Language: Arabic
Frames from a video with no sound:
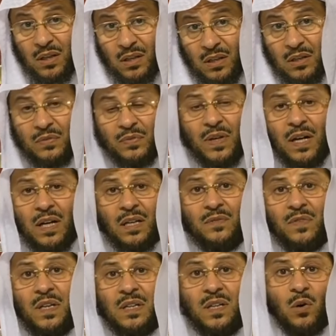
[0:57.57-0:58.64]
آه،
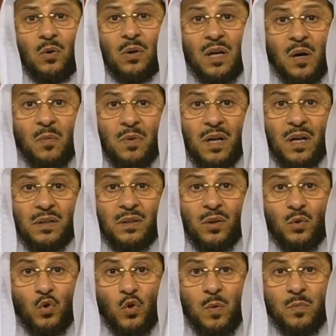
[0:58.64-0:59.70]
فليقل قبل أن
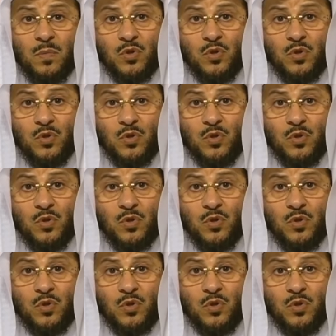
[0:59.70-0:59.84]
يقوم